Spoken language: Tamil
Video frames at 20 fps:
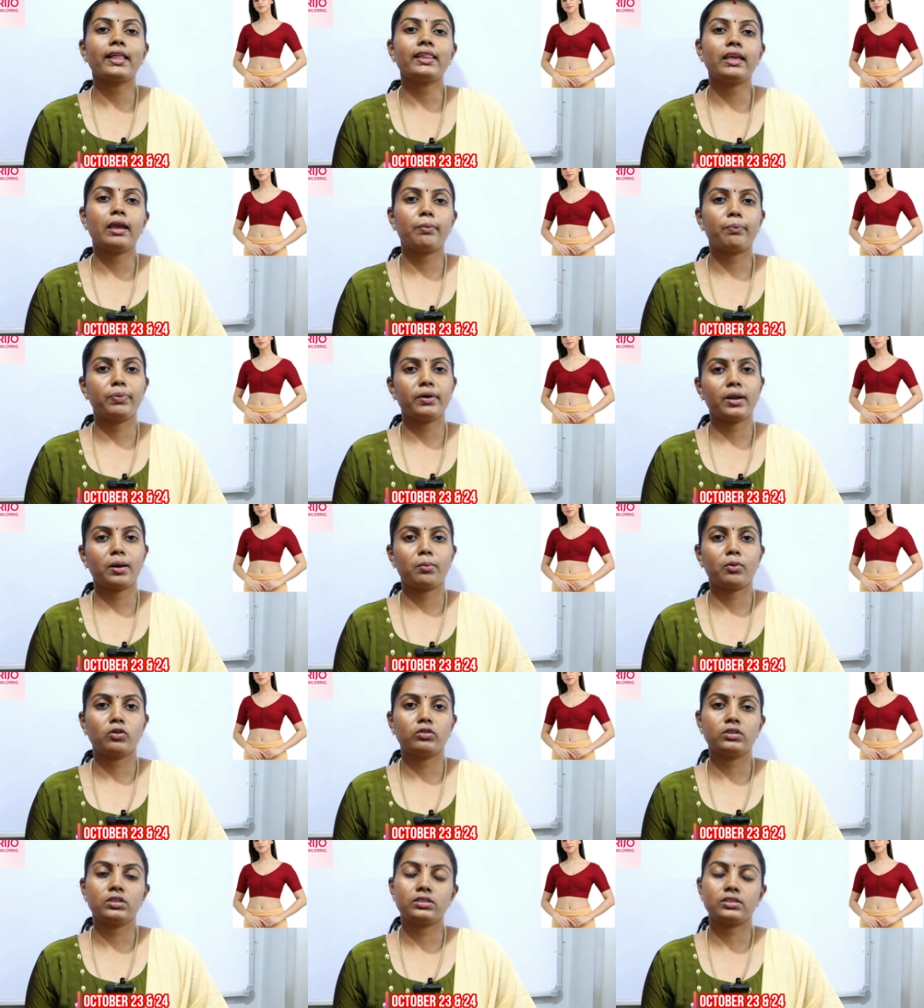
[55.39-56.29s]
அது எப்படி
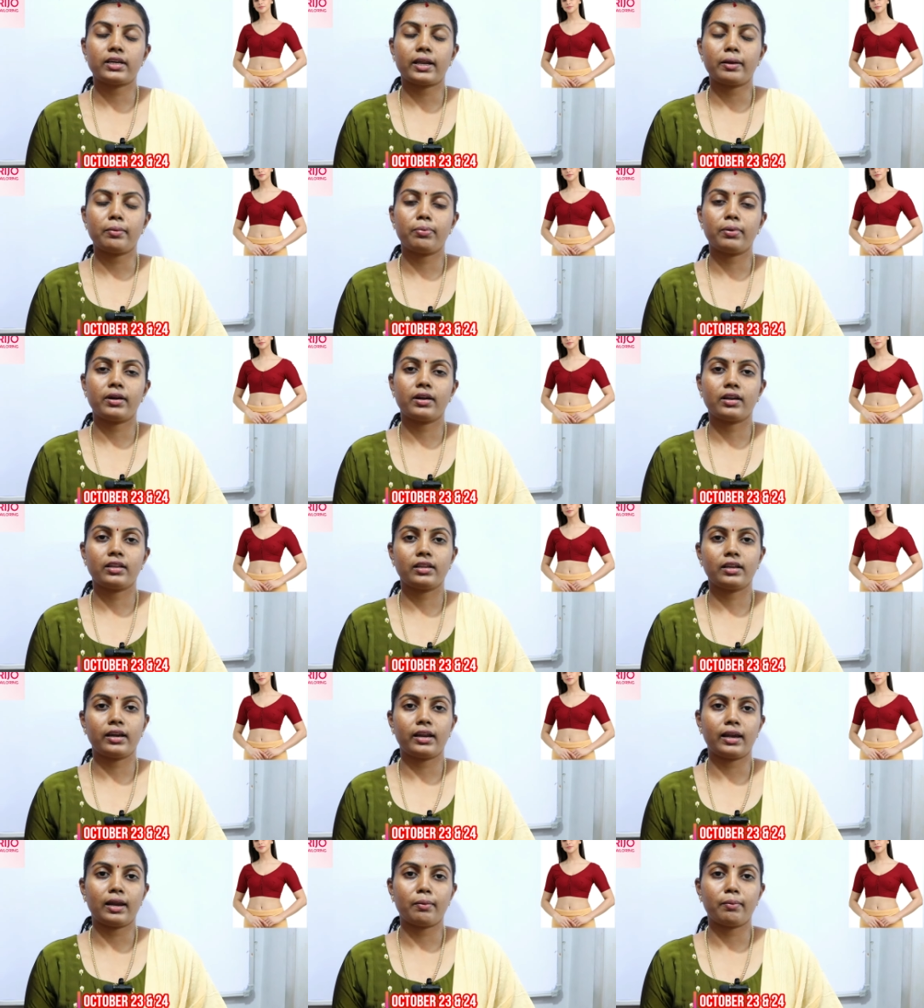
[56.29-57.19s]
நம்ம வந்து சரி
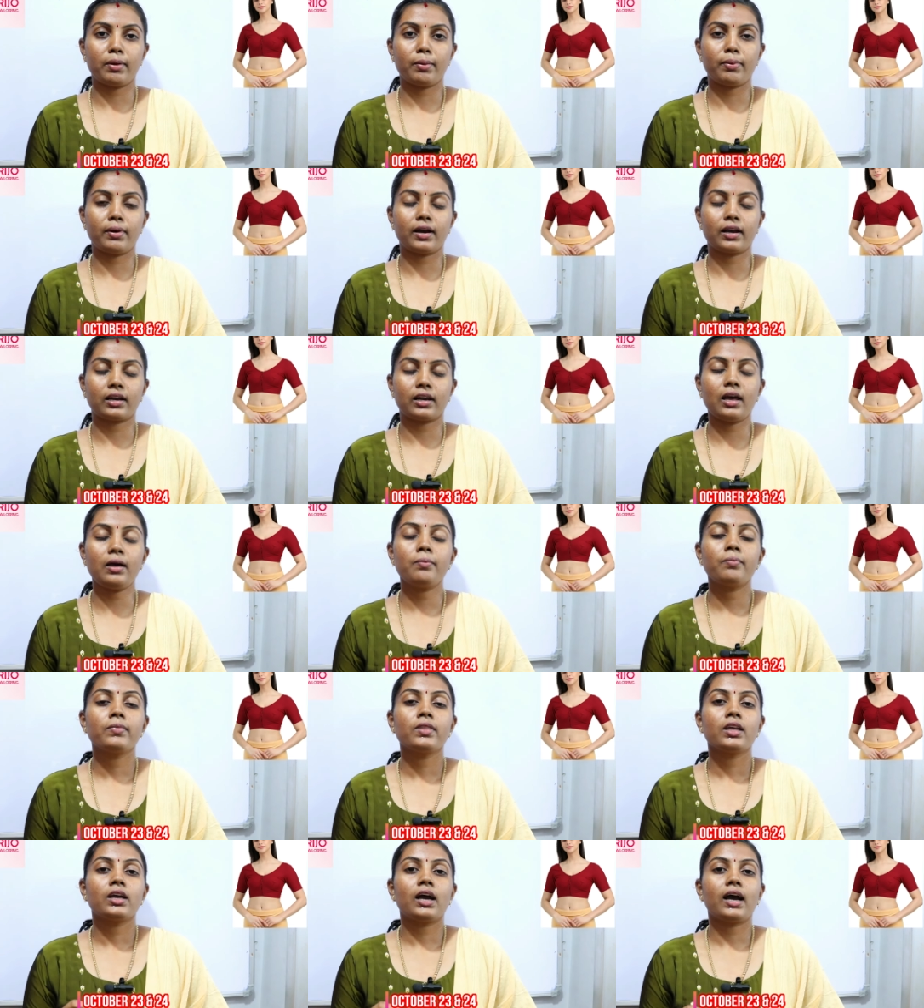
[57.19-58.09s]
பண்ணுறதுன்னு எல்லாமே
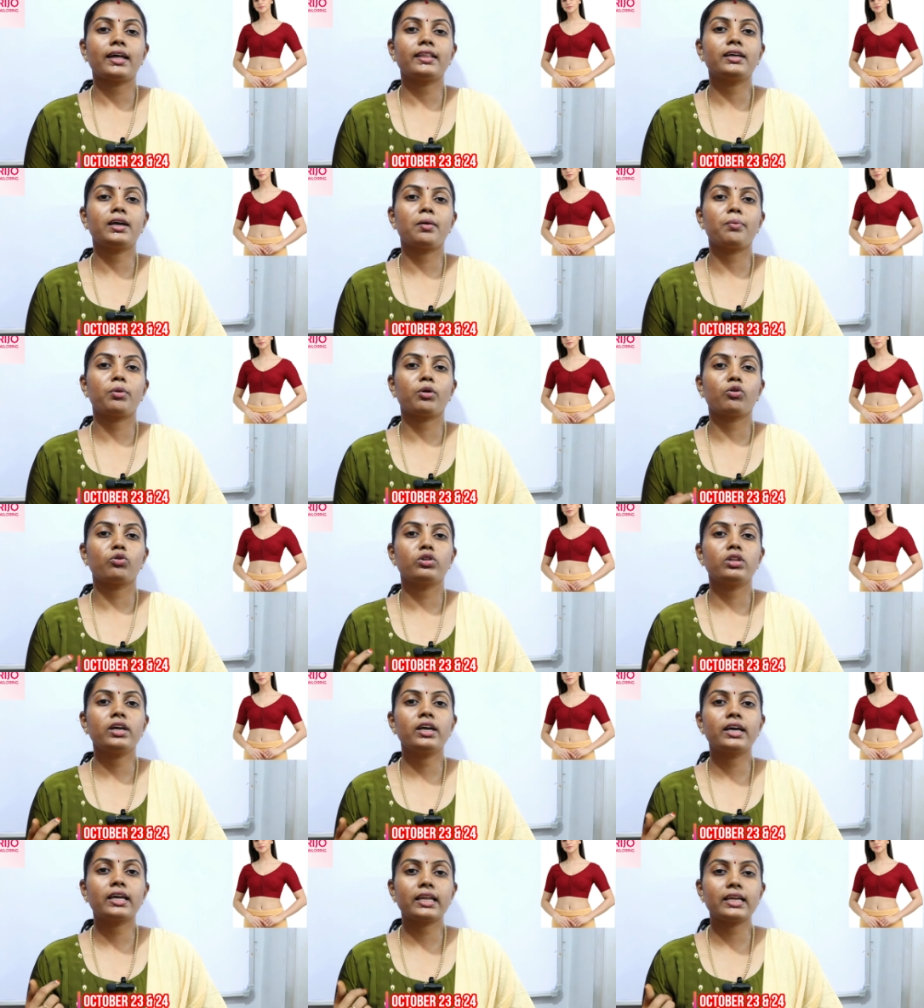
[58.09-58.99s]
பார்க்கலாம் அதுக்கப்புறம்
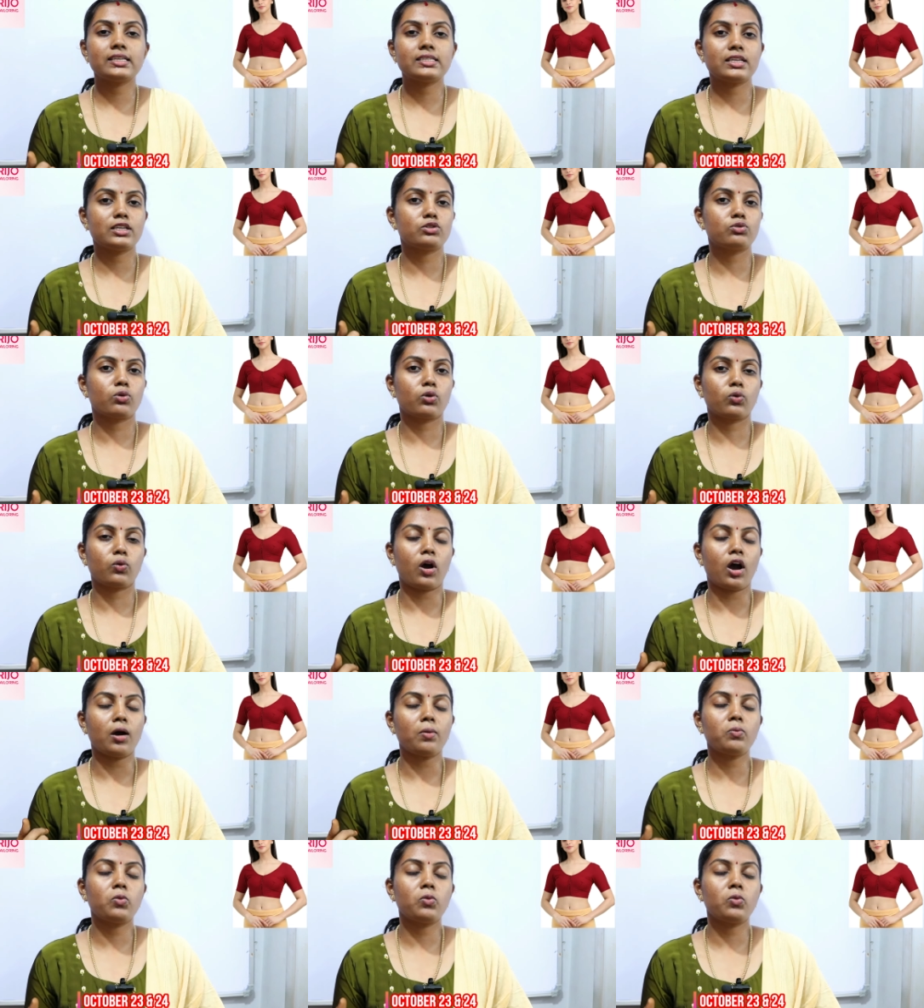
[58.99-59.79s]
வந்து க்ரீசஸ் வரும்